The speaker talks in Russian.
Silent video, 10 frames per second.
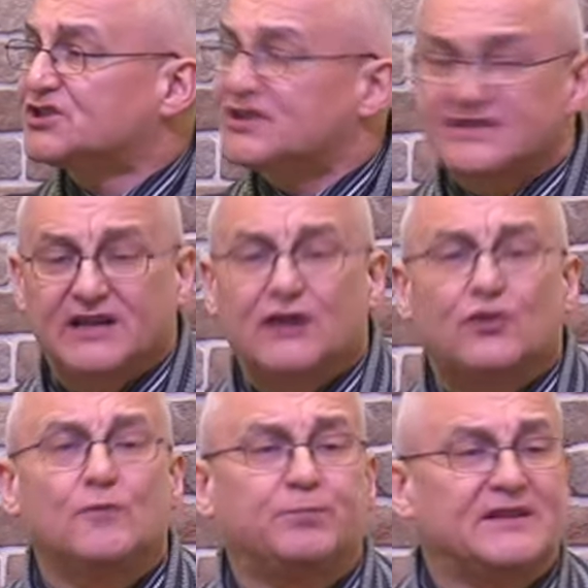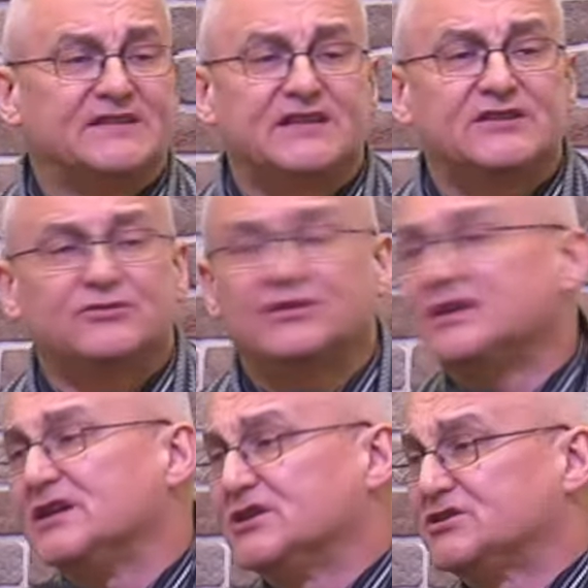жизнь, о каком плоде идет
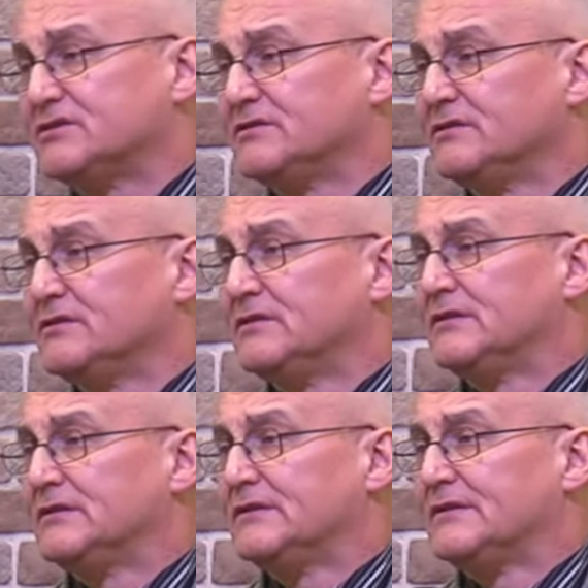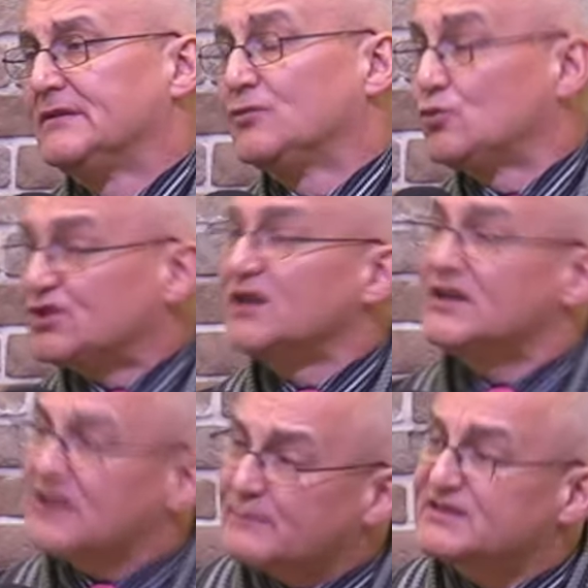речь? Нужно ли
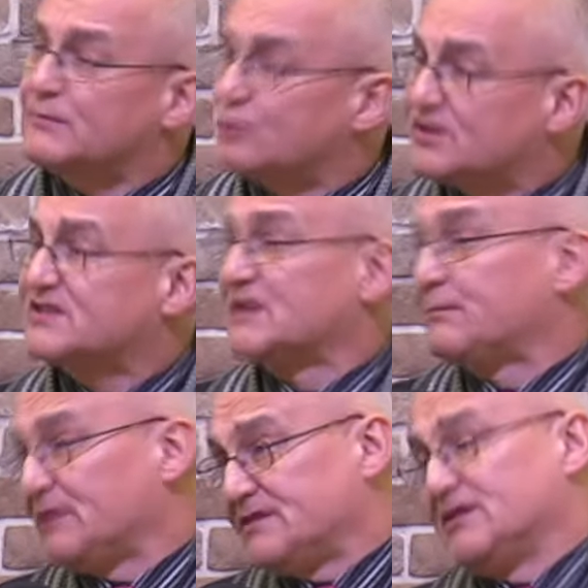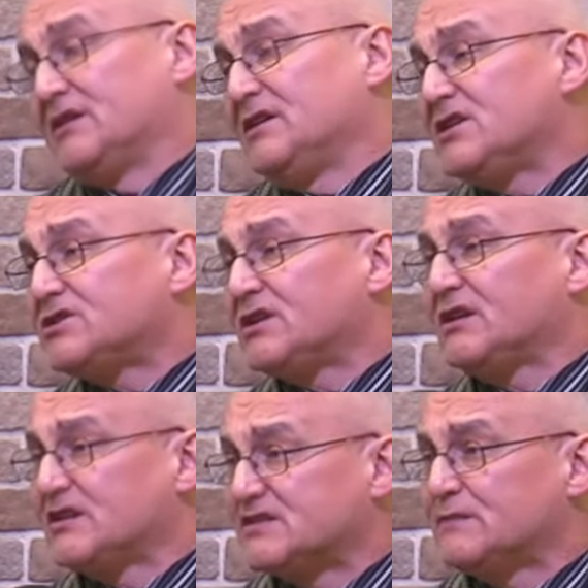нам заботиться о плоде? Конечно,
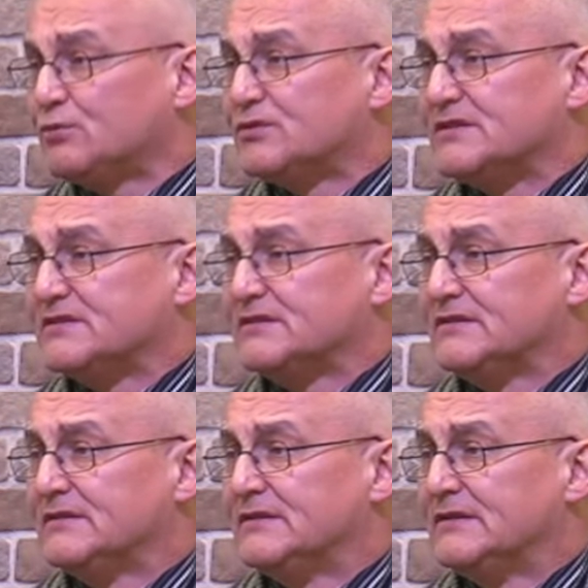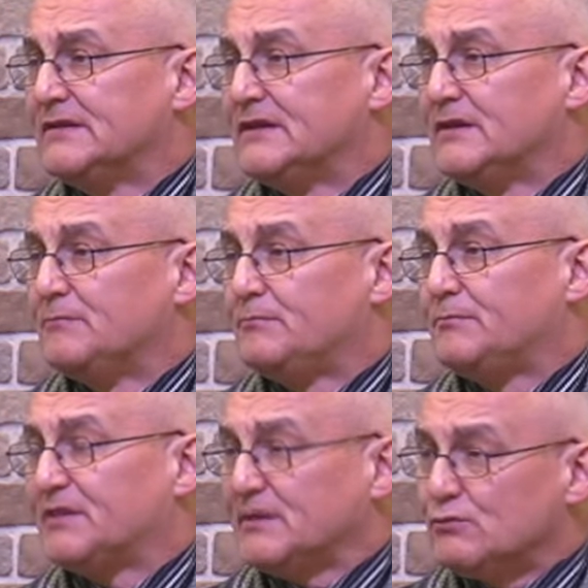надо заботиться.
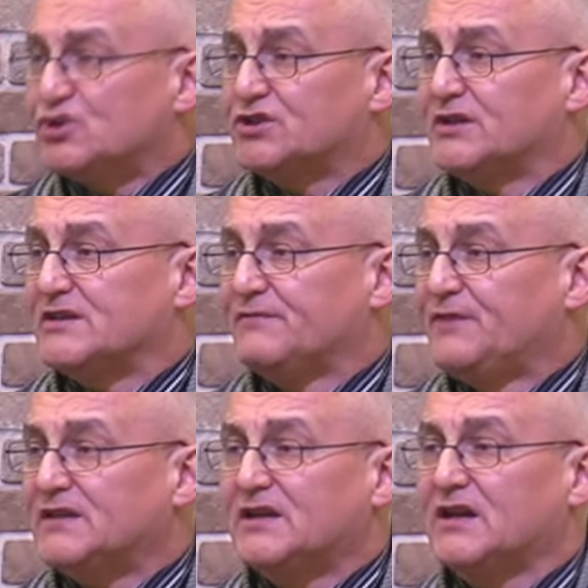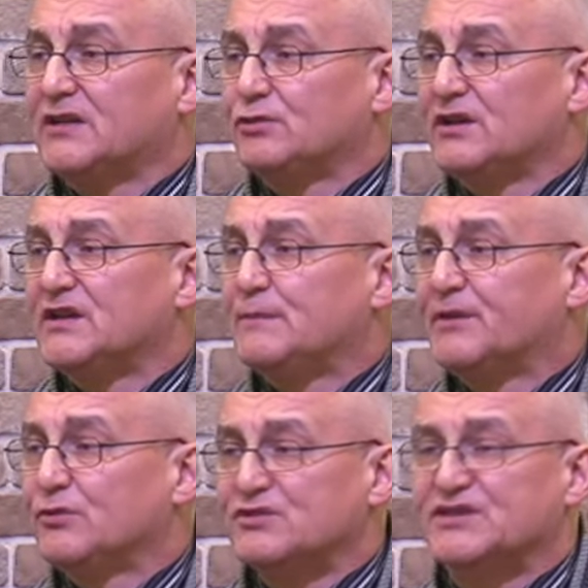Потому что ветка, которая не
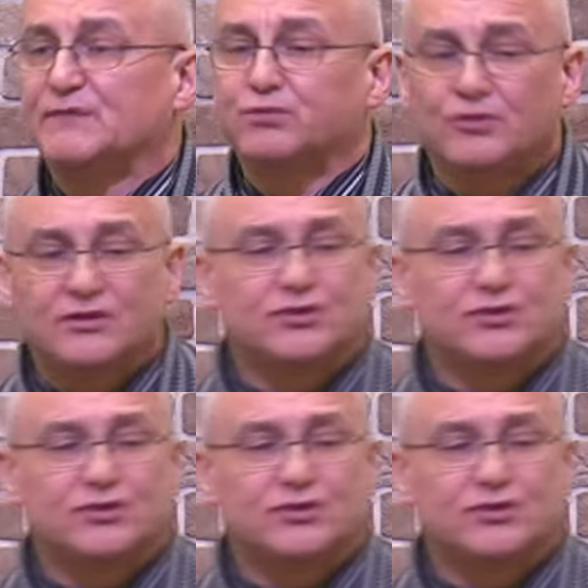приносит плод,